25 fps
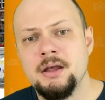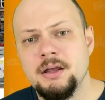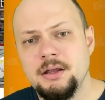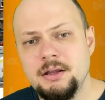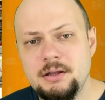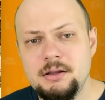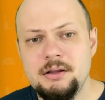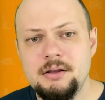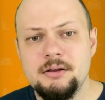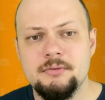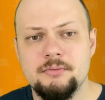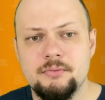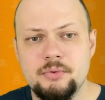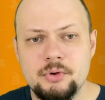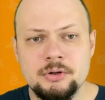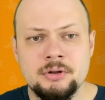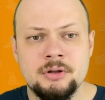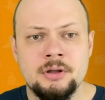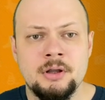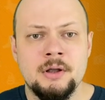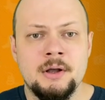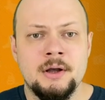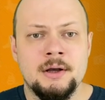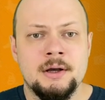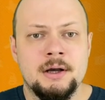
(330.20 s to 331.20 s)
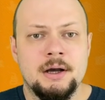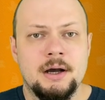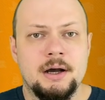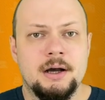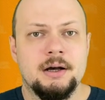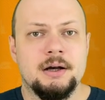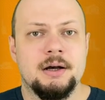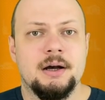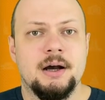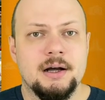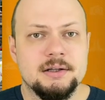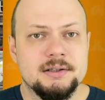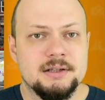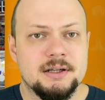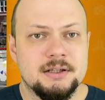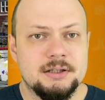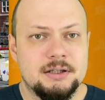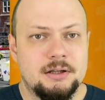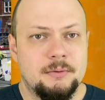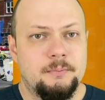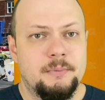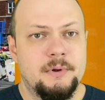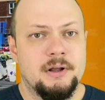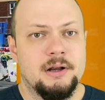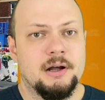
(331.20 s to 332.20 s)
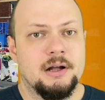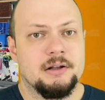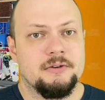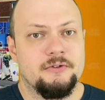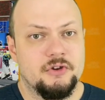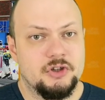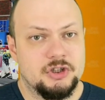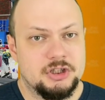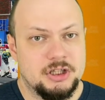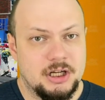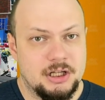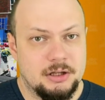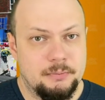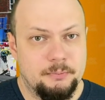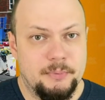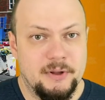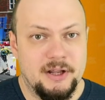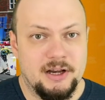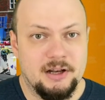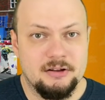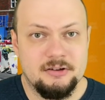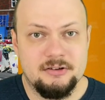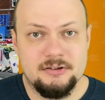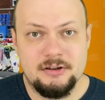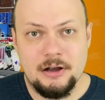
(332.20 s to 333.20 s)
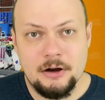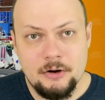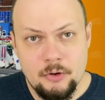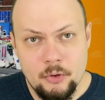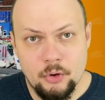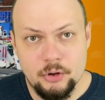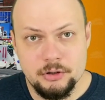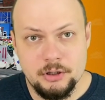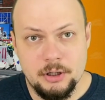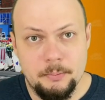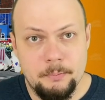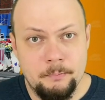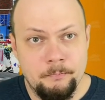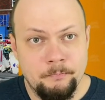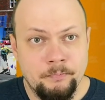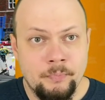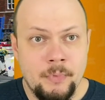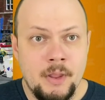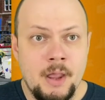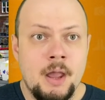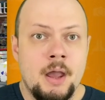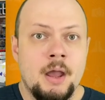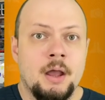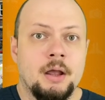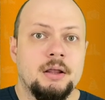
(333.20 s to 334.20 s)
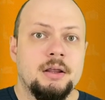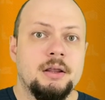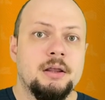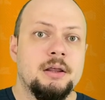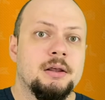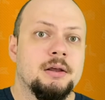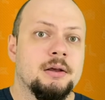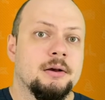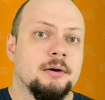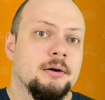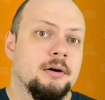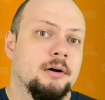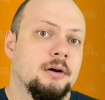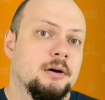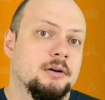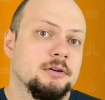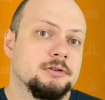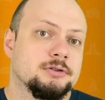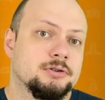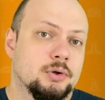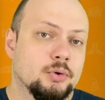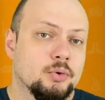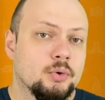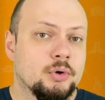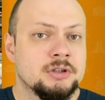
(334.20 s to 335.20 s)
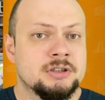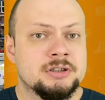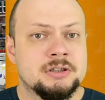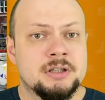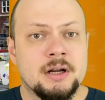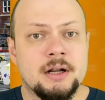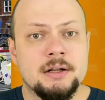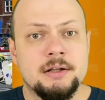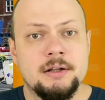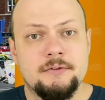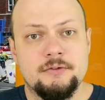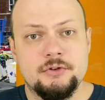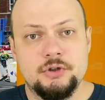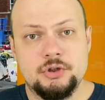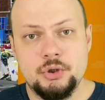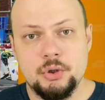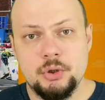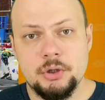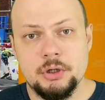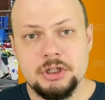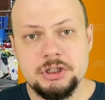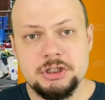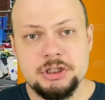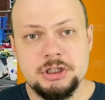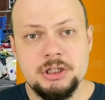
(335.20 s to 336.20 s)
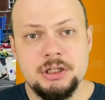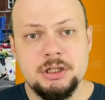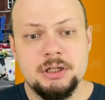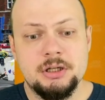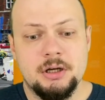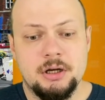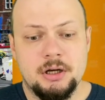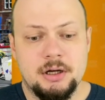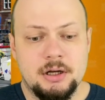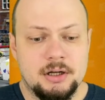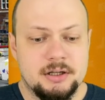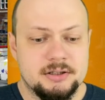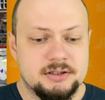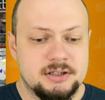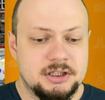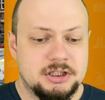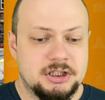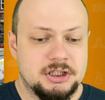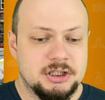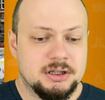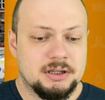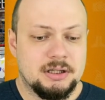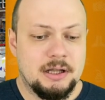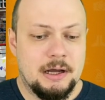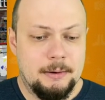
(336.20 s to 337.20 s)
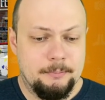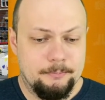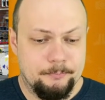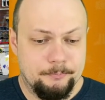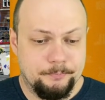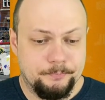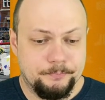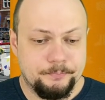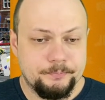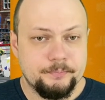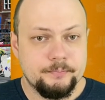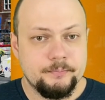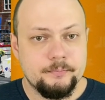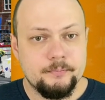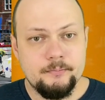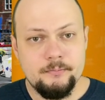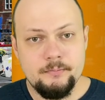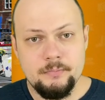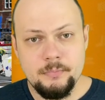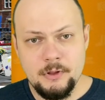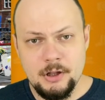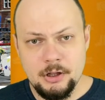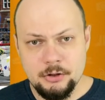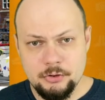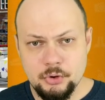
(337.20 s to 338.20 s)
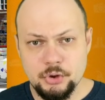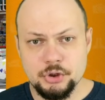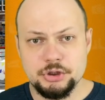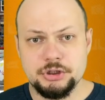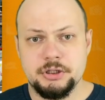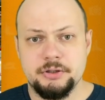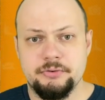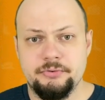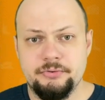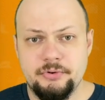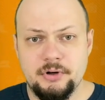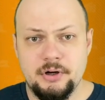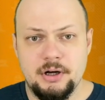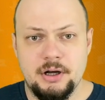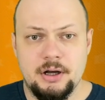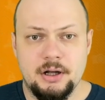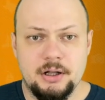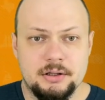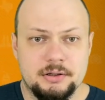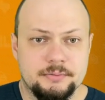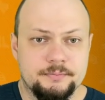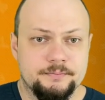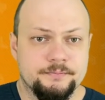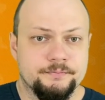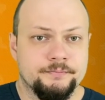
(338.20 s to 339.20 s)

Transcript: И вот э, она теперь отвечает перед законом. И э, с другой стороны, в Джорджии, значит, там тоже в